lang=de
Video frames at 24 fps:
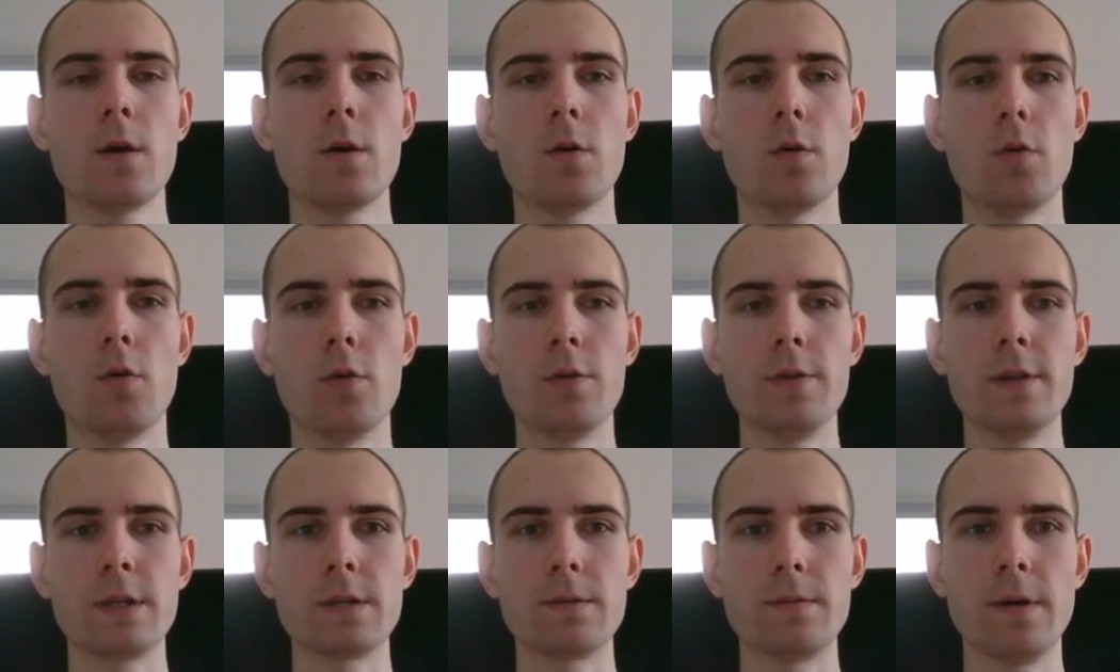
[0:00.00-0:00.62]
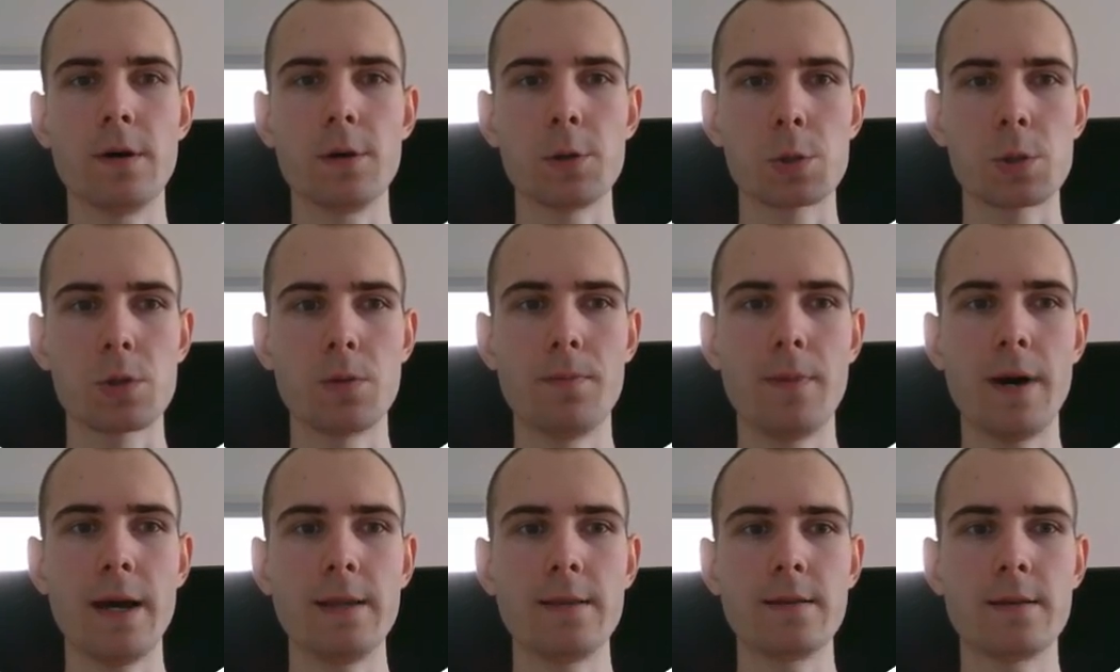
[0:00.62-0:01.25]
Und das wäre auch
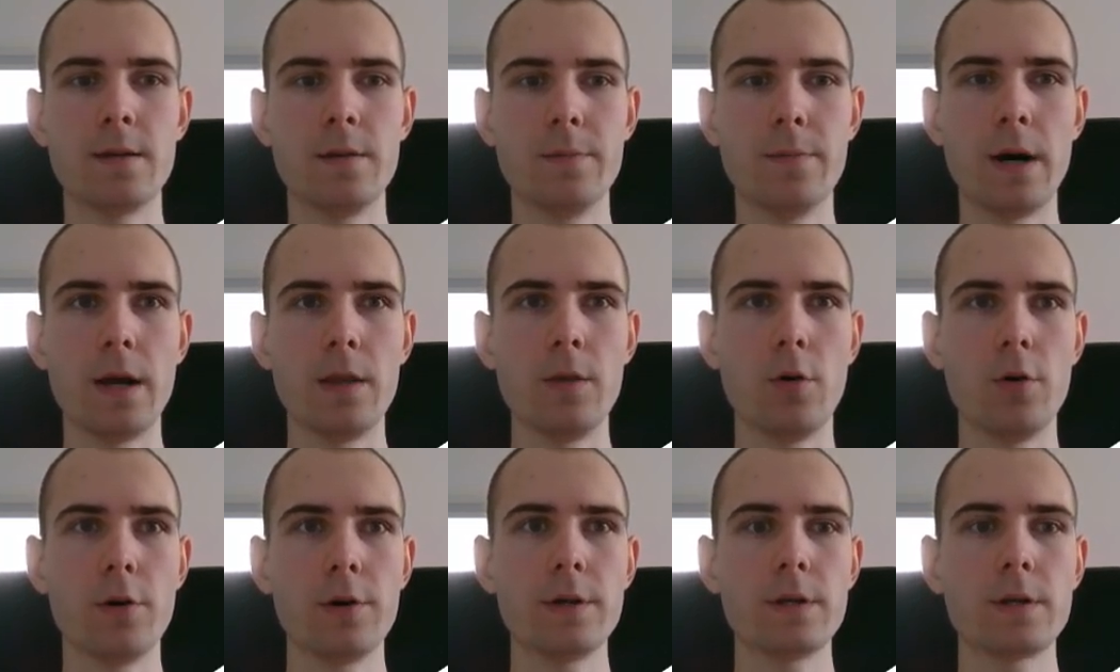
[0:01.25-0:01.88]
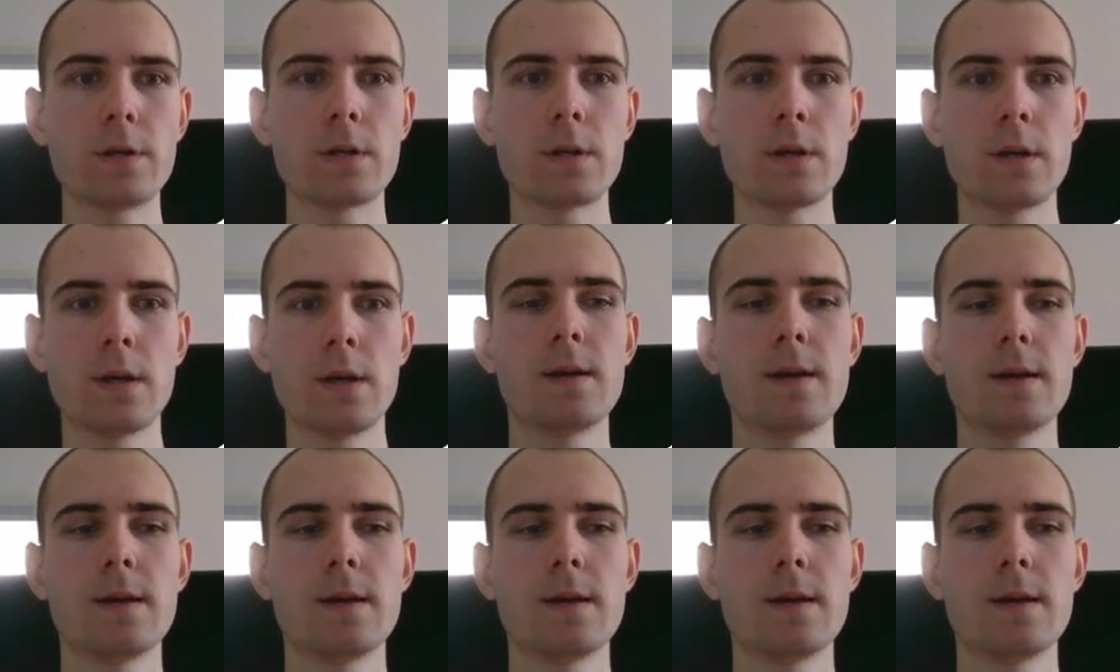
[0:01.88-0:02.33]
schon mein Tipp an euch,